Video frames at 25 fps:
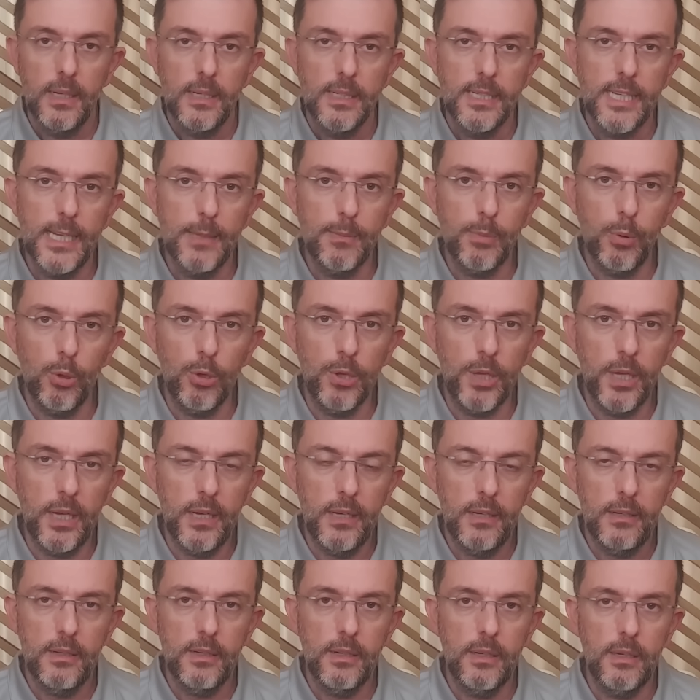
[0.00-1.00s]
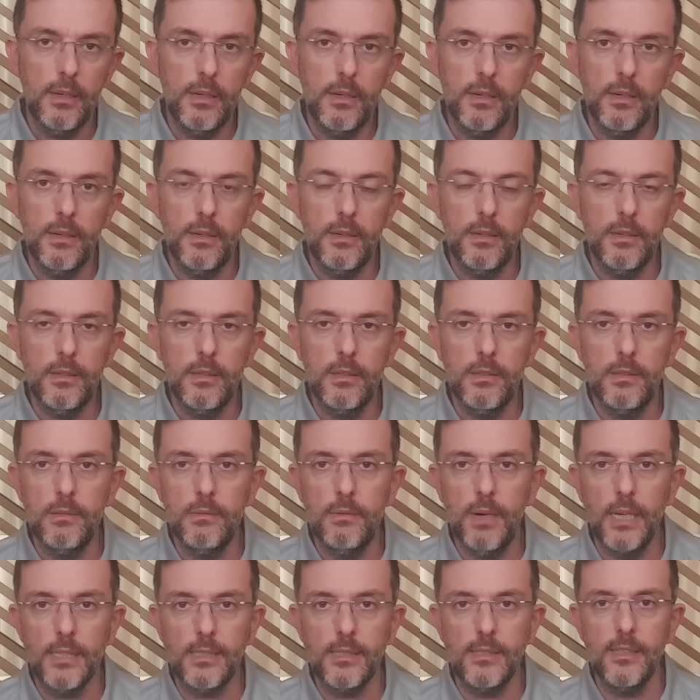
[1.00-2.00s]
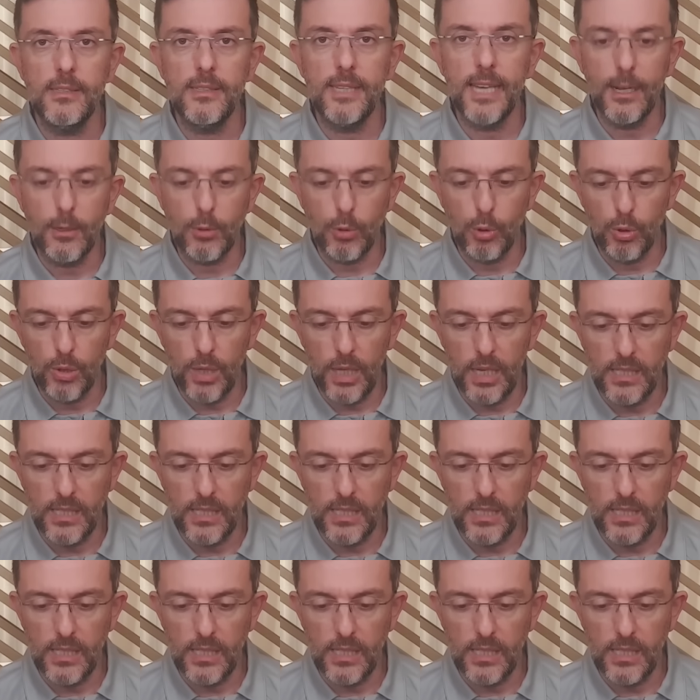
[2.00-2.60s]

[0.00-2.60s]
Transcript: Red Bull'da e, aslında tek turda